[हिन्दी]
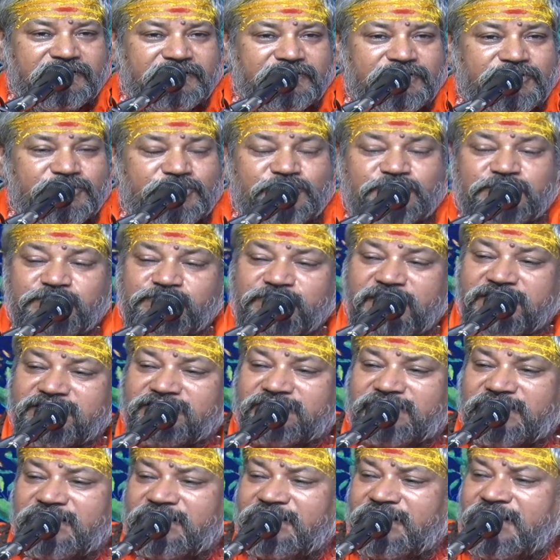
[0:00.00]
जिस
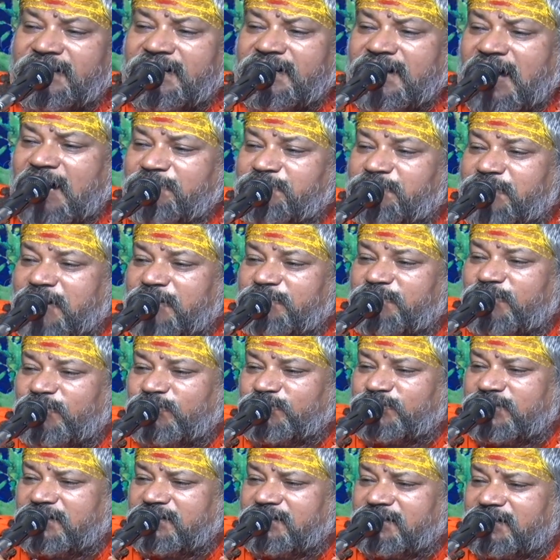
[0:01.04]
व्यक्ति ने आपका
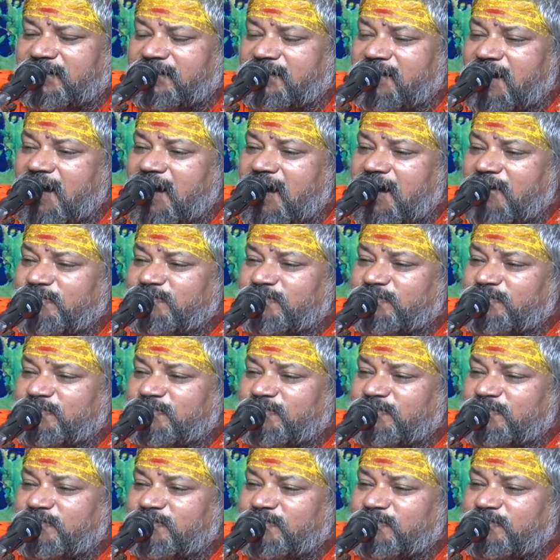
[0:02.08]
भोजन किया